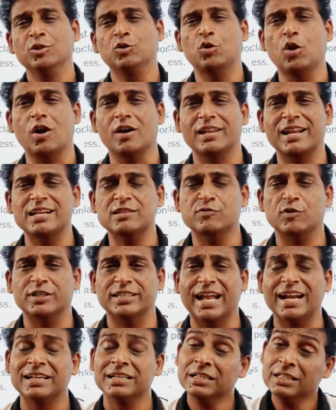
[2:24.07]
तो कांग्रेट्स
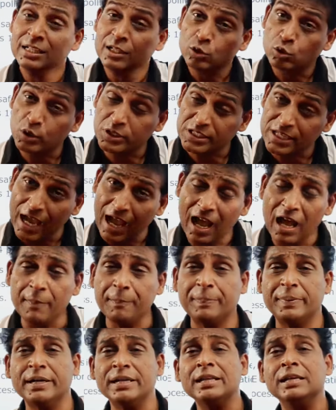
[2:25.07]
फॉर दैट तो
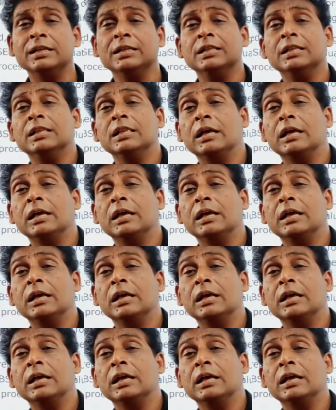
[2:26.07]
यहां पर